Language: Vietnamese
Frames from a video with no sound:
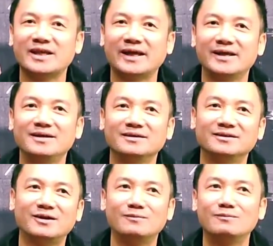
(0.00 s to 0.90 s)
sẻ
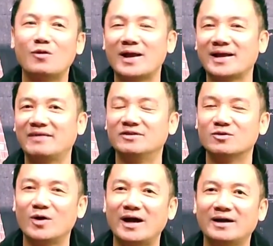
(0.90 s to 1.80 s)
trong một hai ngày vừa
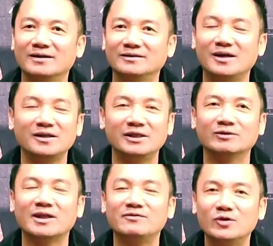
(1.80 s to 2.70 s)
qua rất nhiều
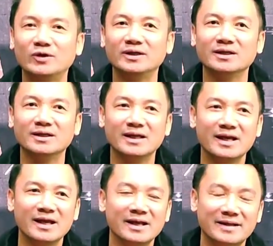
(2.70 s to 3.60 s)
tin vui
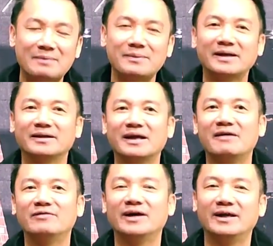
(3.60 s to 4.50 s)
đặc biệt
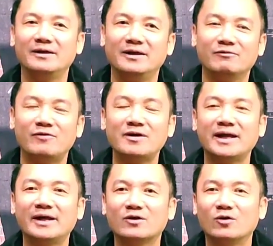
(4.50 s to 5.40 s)
là về vấn
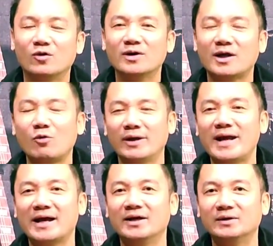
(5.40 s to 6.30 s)
đề của cái quỹ
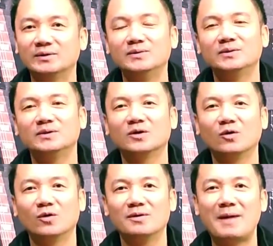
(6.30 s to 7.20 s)
hằng hữu
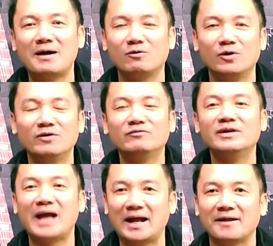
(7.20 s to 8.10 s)
của bà Nguyễn
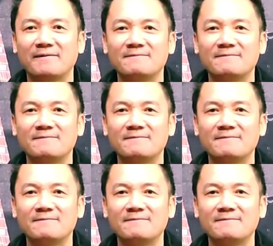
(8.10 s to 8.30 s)
Phương Hằng